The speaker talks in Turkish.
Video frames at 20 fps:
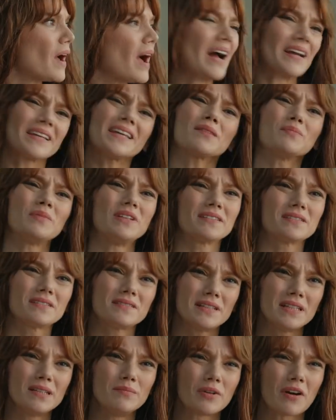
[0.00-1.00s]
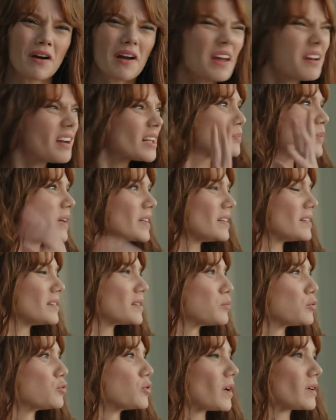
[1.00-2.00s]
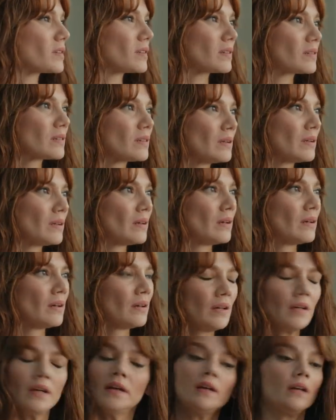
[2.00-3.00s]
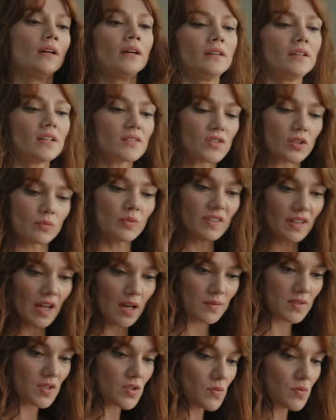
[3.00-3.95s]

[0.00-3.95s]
Erkek milleti değil mi ya? Her alt beklenir bunlardan. Ne canım hadi gel biz